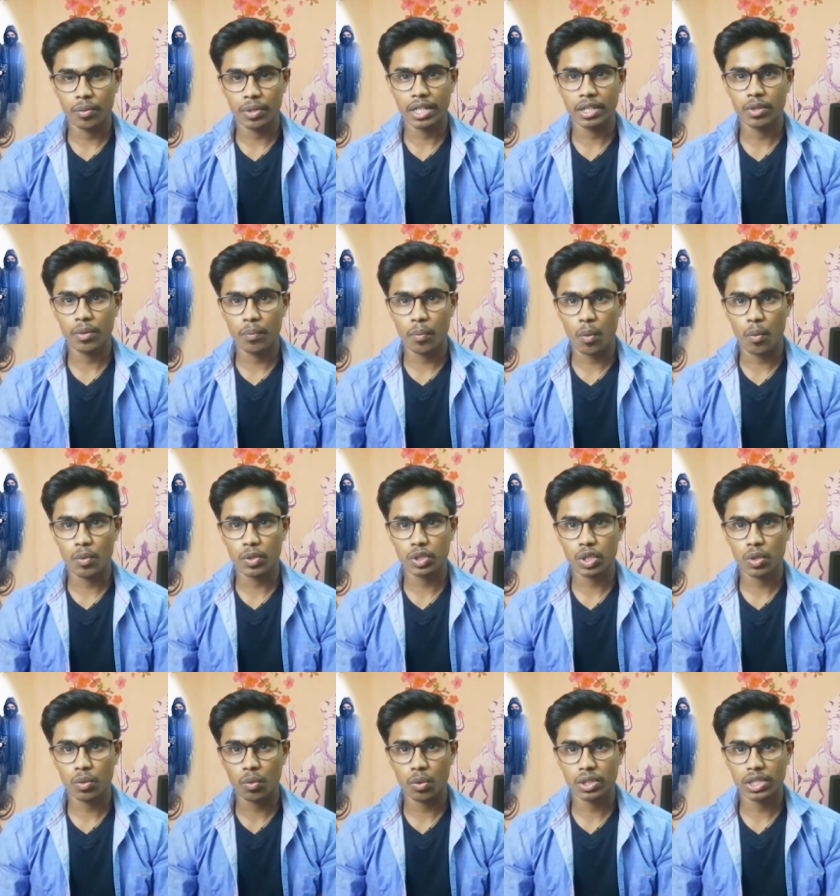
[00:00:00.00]
কিন্তু
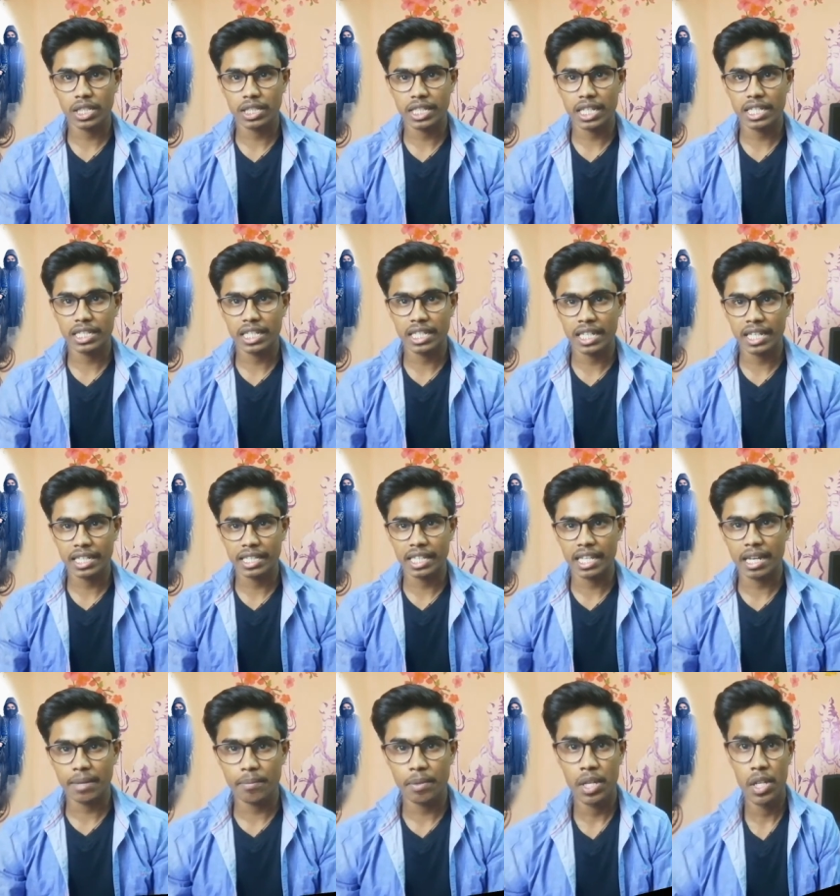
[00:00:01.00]
প্রমোশন করতে চেয়েছেন
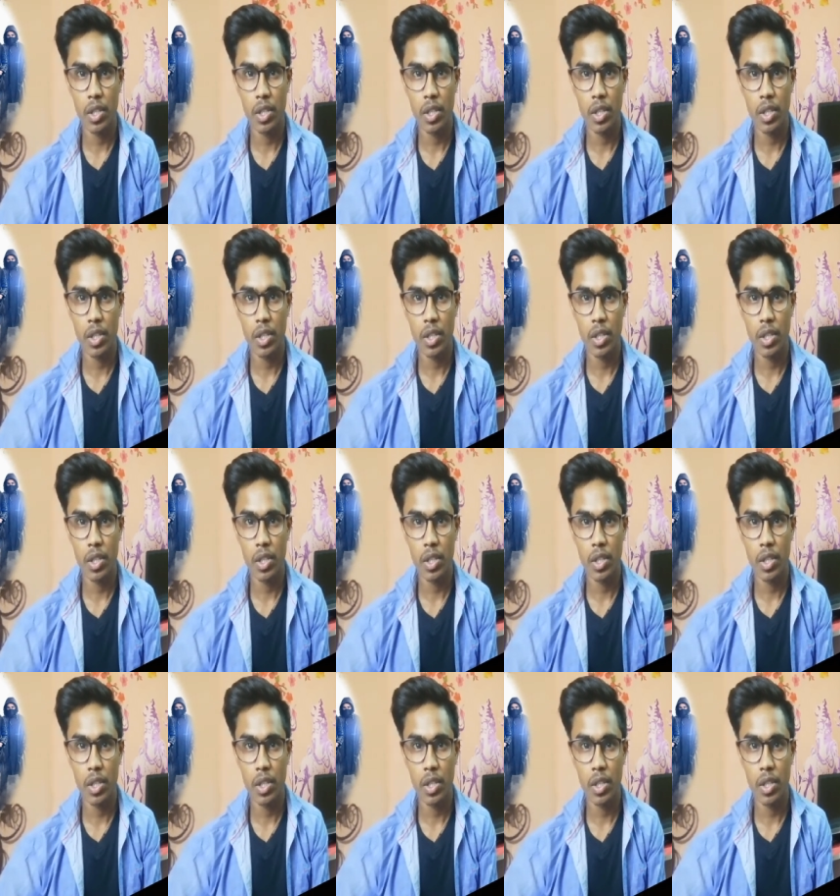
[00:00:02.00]
দেব